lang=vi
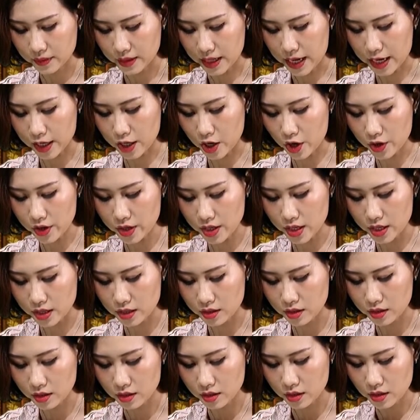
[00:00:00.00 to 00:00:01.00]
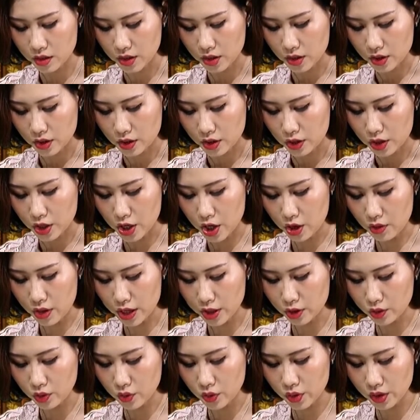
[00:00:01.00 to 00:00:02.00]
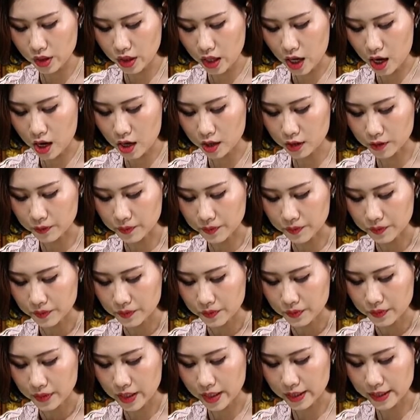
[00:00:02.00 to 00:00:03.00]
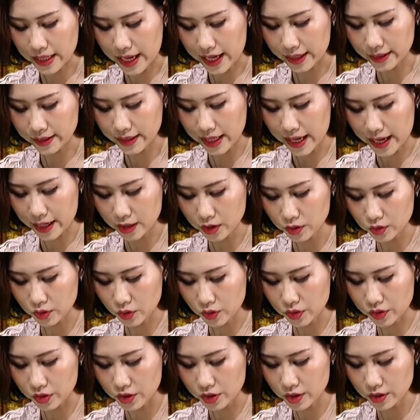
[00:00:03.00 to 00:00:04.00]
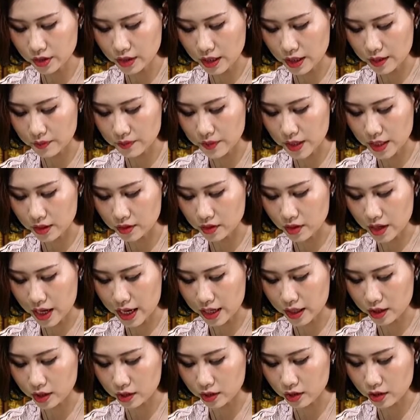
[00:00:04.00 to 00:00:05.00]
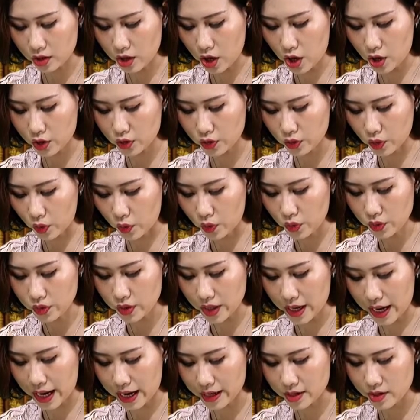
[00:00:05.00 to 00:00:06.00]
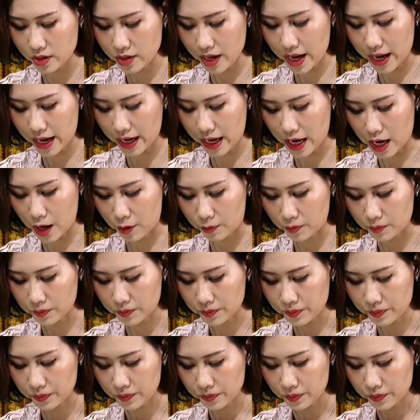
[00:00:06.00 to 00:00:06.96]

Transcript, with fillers: Anh nói đi, nếu anh nuôi con, thì tháng tháng tôi gửi tiền về cho anh lo đủ cho hai đứa ăn học.